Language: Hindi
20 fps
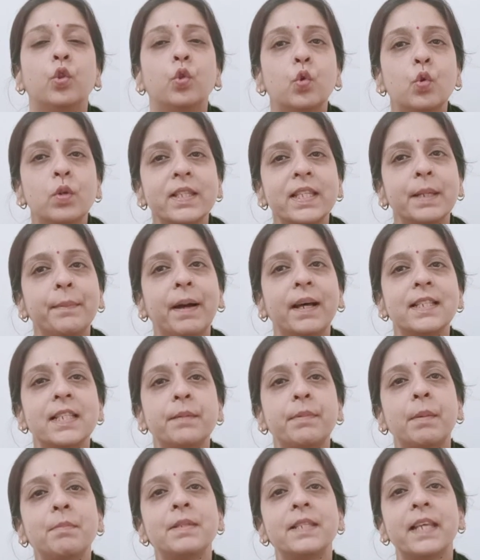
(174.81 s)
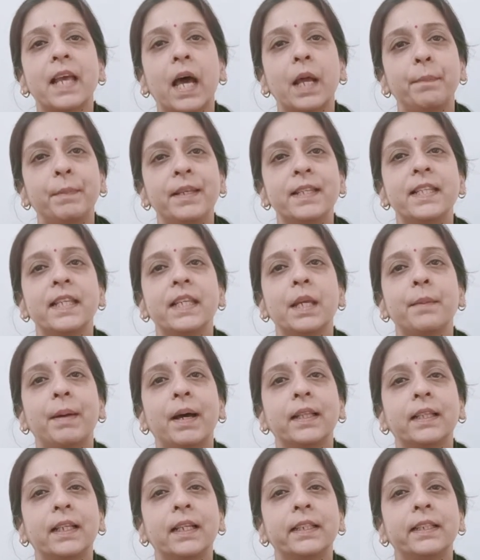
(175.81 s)
दूसरी बात जब हम सीआरपीसी की
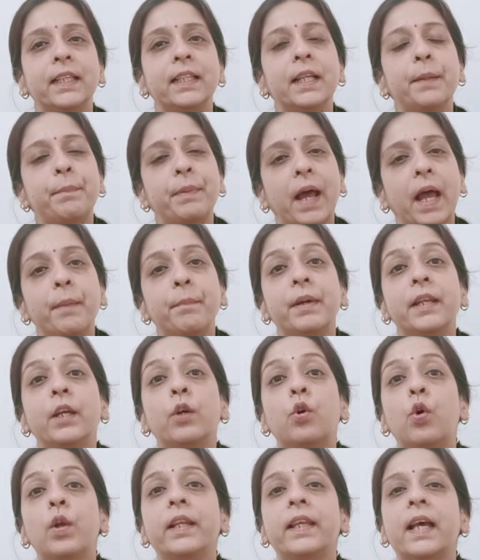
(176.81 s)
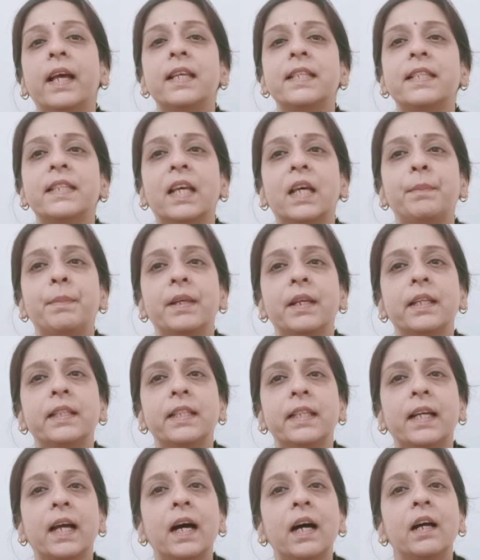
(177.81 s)
बात करते हैं तो प्राइमरी गोल क्या है
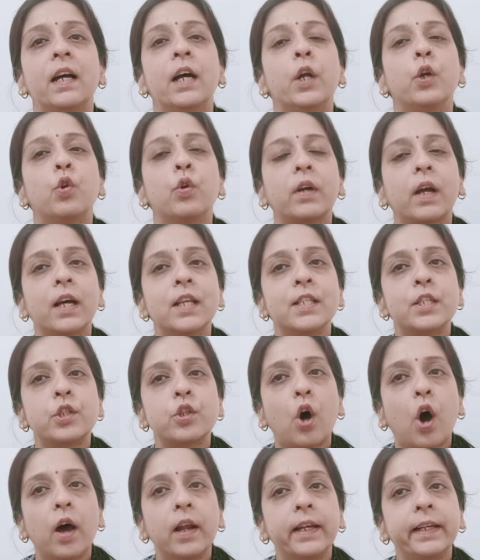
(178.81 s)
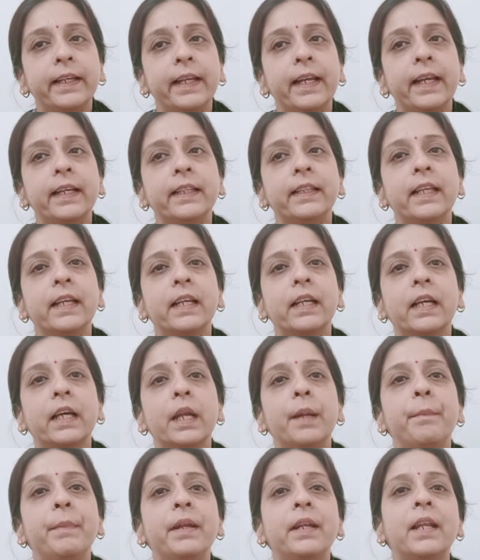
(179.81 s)
सीआरपीसी का टू कंसोलिडेट द
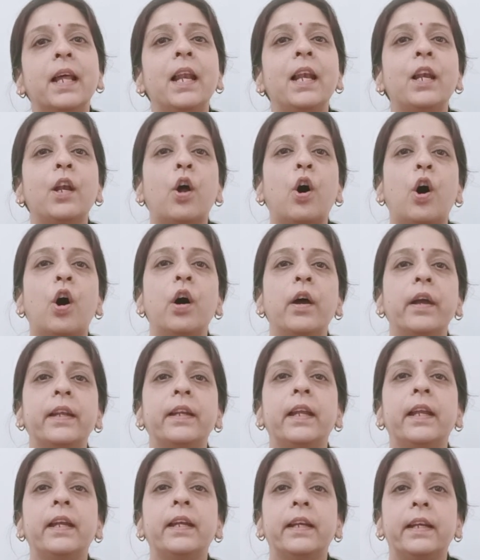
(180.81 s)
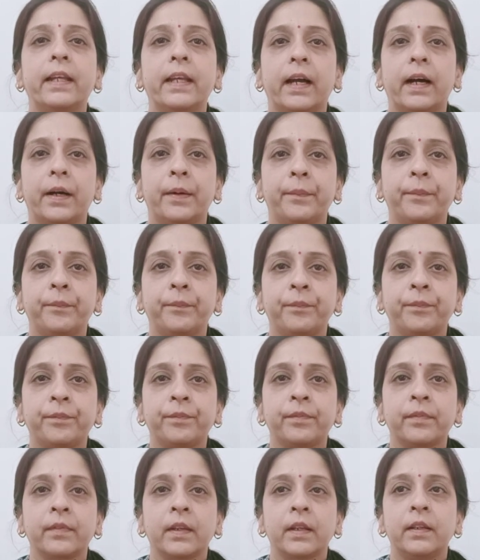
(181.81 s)
क्रिमिनल लॉ इन इंडिया
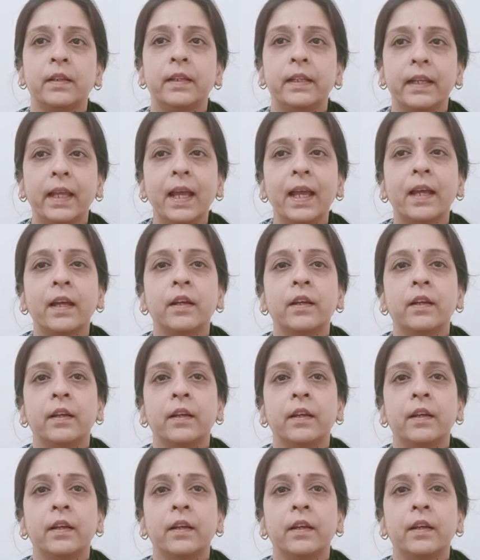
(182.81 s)
ठीक है